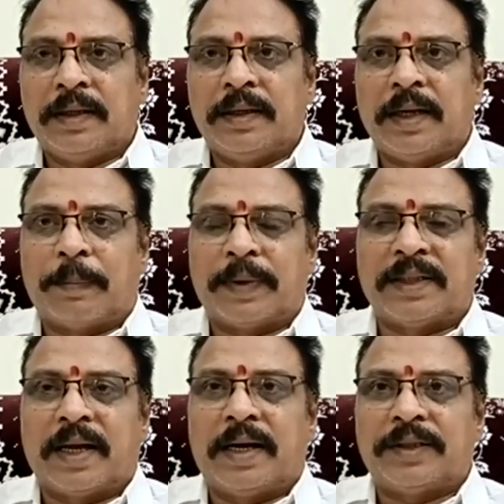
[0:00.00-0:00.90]
ఈ
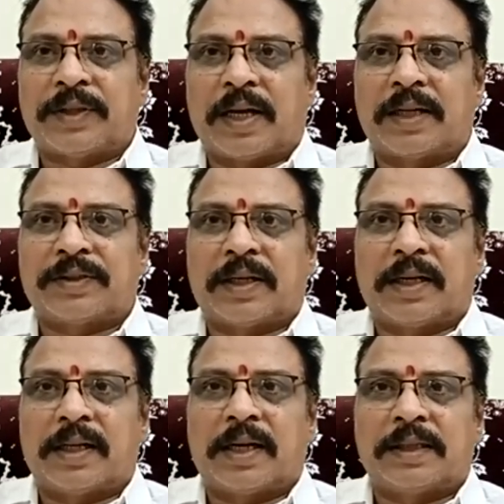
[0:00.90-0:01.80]
అపజయాన్ని చాలా
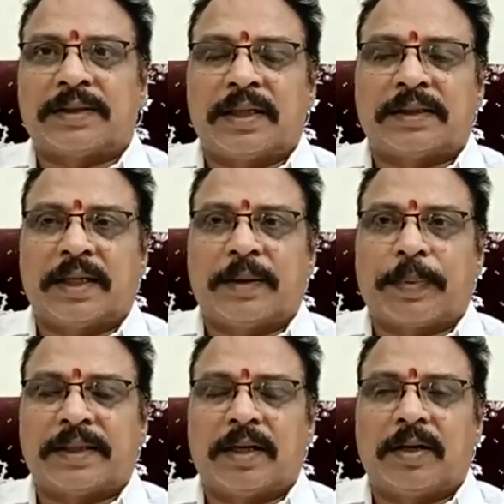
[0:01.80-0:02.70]
చిన్నదిగా చేసి
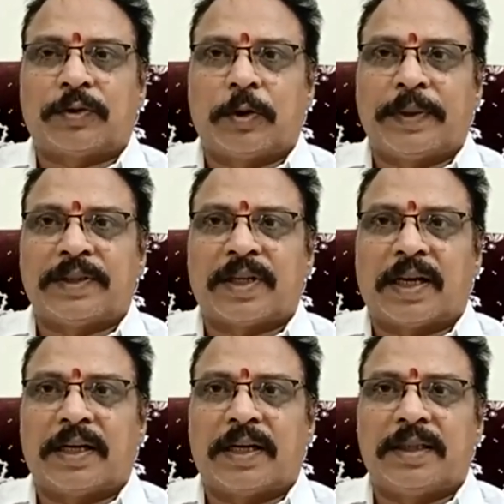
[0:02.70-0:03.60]
ప్రజల్లో
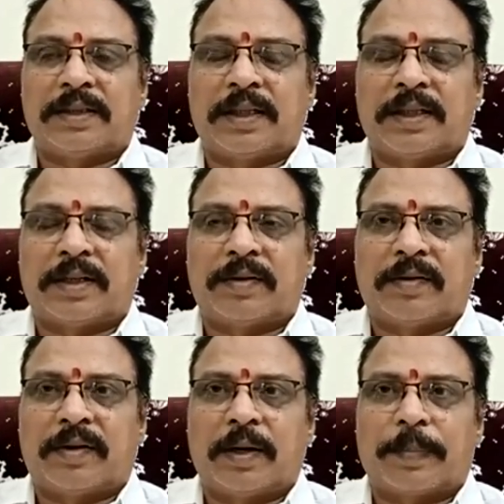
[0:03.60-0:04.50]
చూపించాలని చేసేటటువంటి
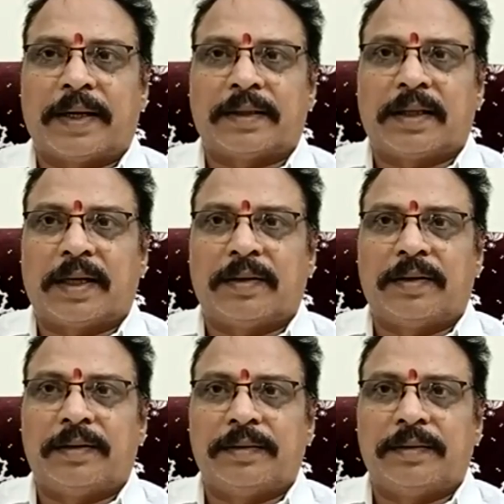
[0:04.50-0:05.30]
వాళ్ళ ప్రయత్నాలు